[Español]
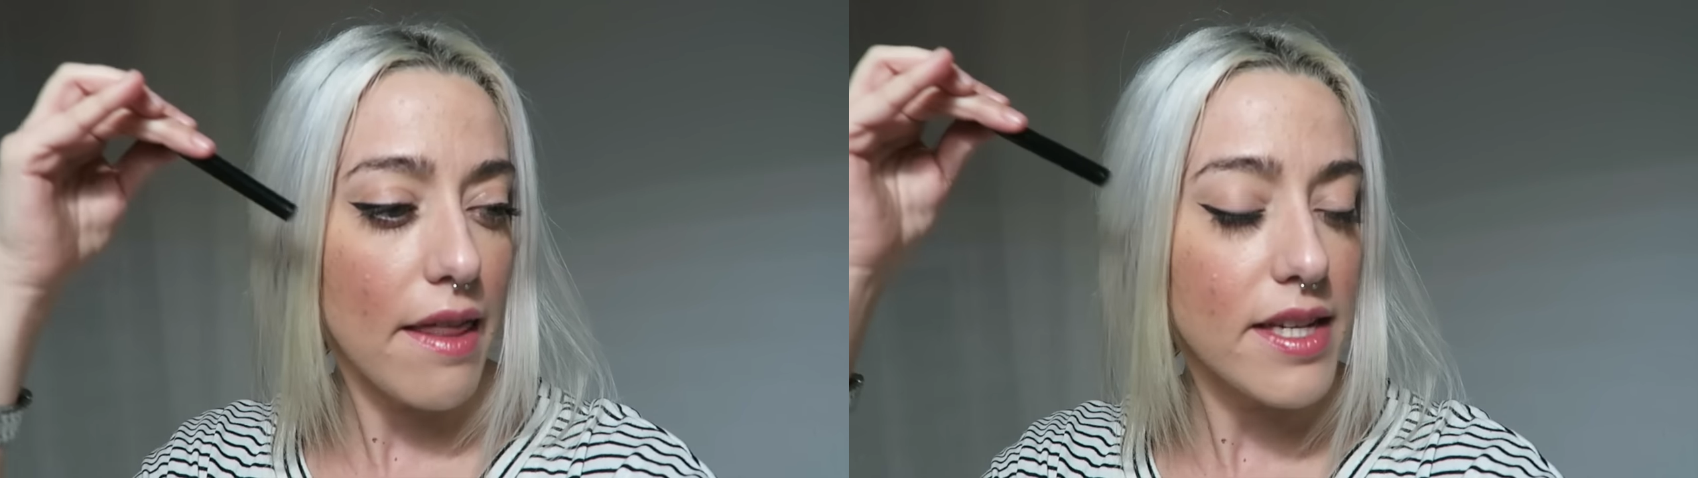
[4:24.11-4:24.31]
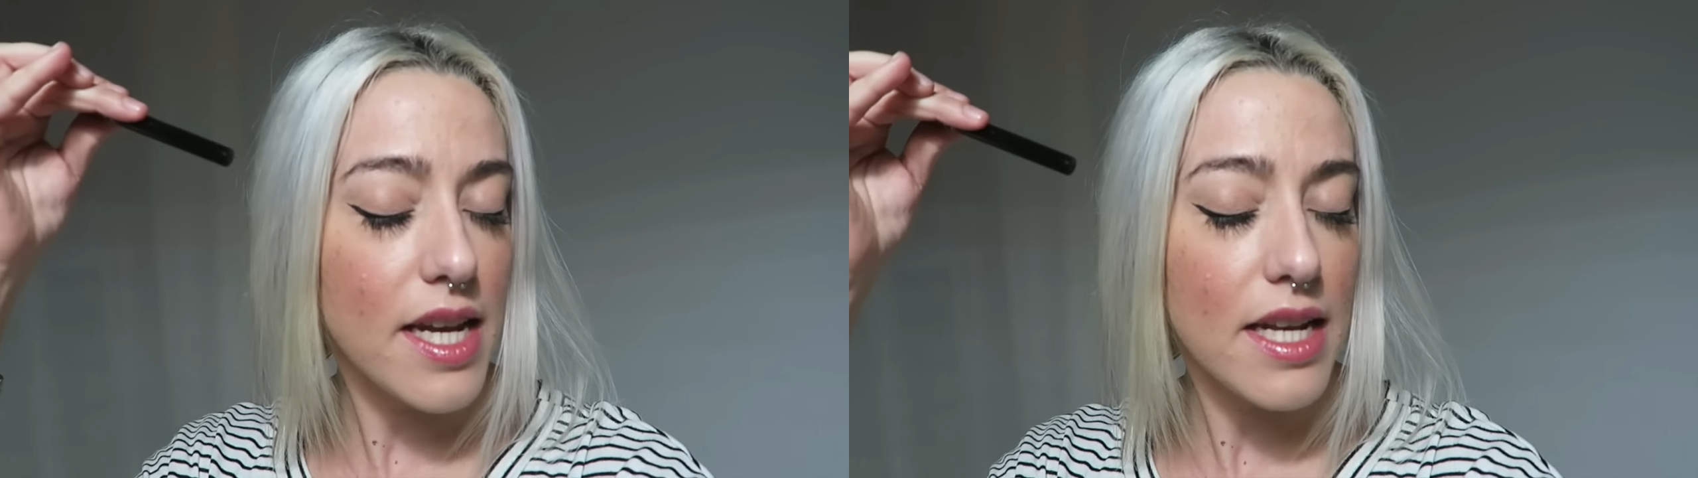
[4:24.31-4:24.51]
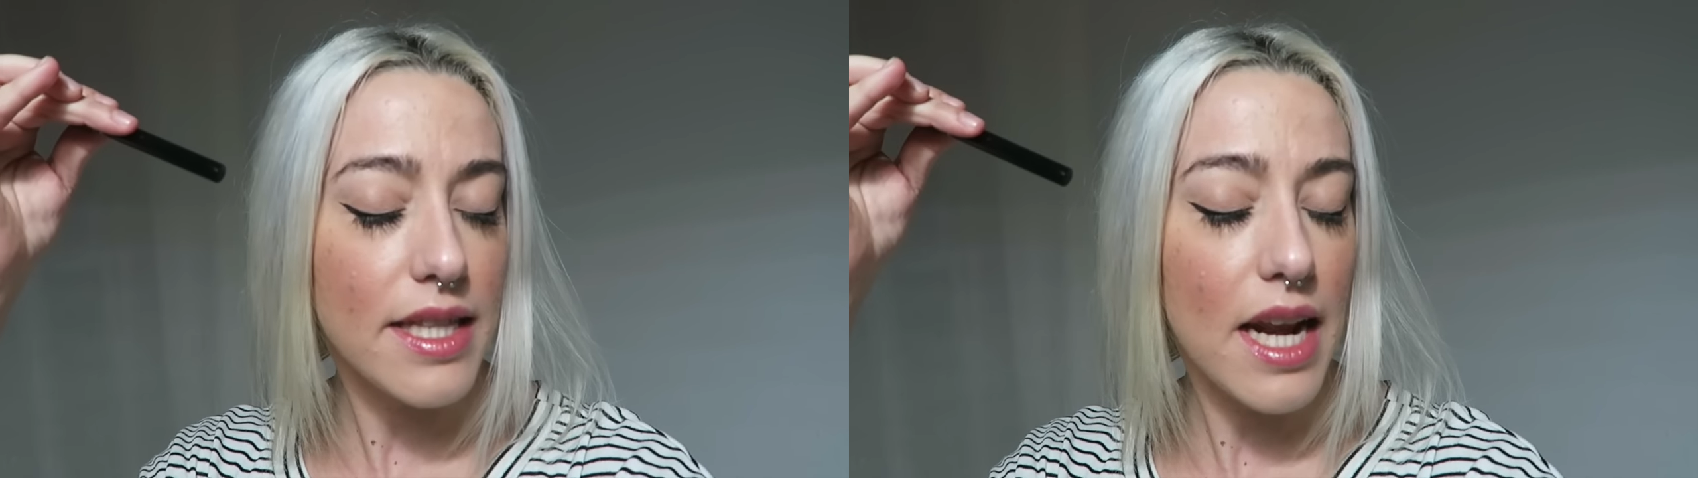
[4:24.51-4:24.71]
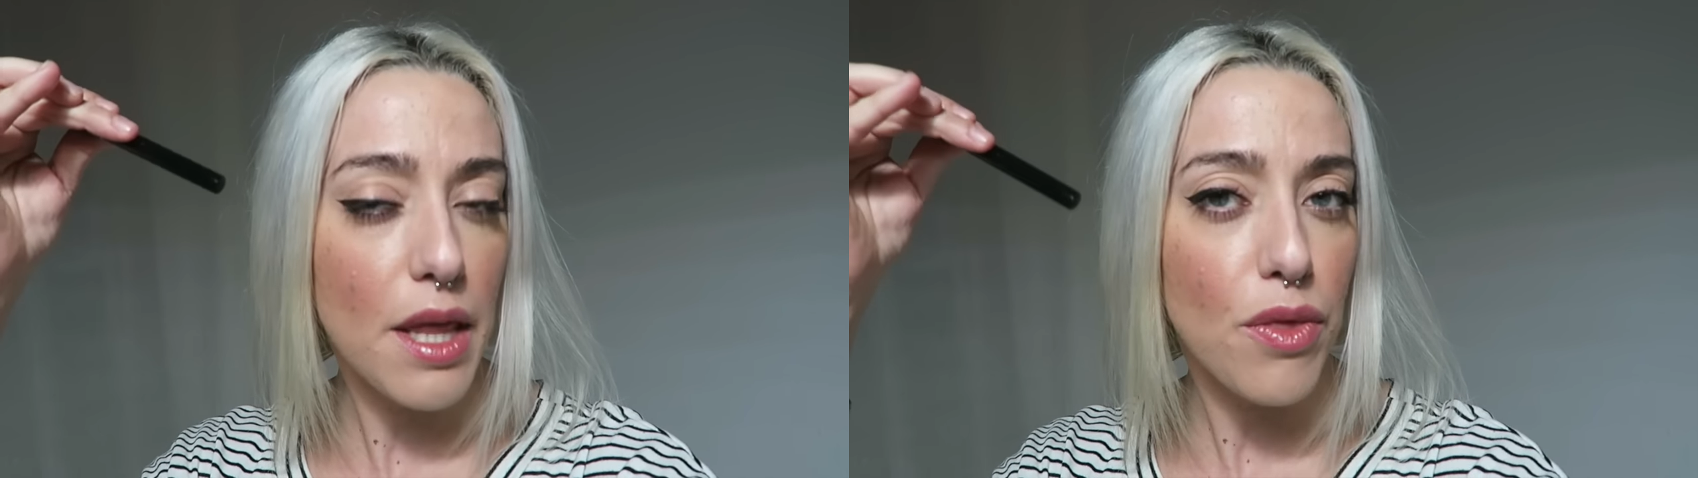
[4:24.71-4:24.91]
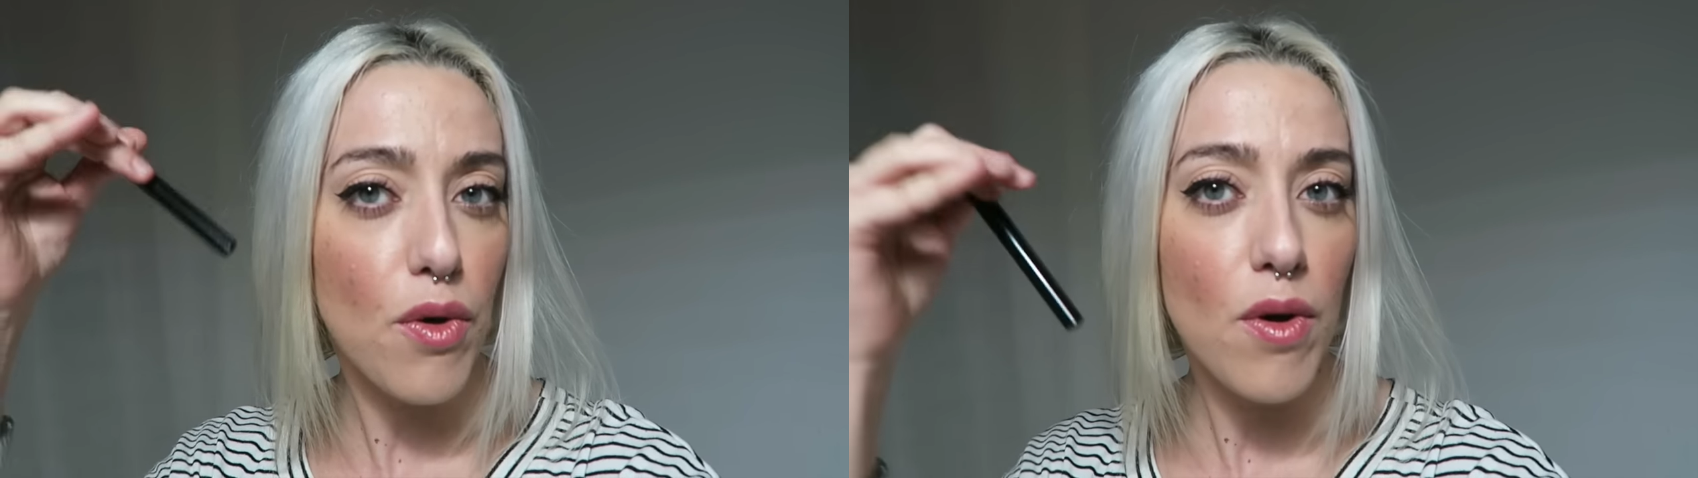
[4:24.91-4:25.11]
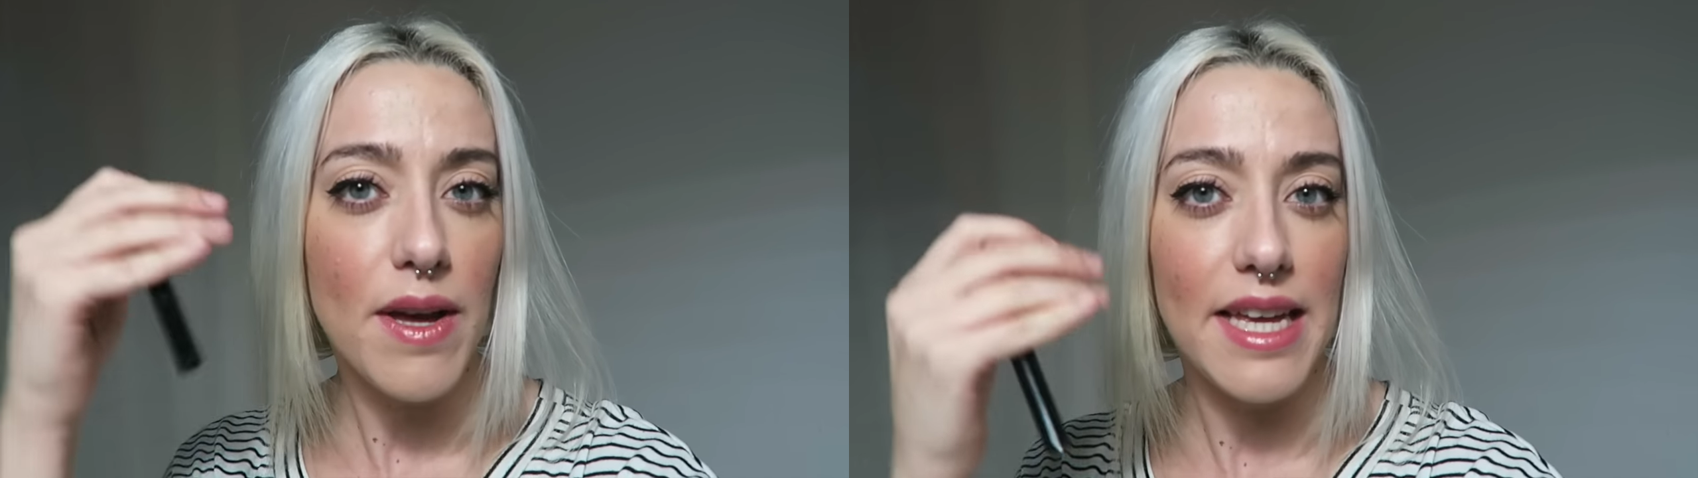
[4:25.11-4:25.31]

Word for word: haces el trazo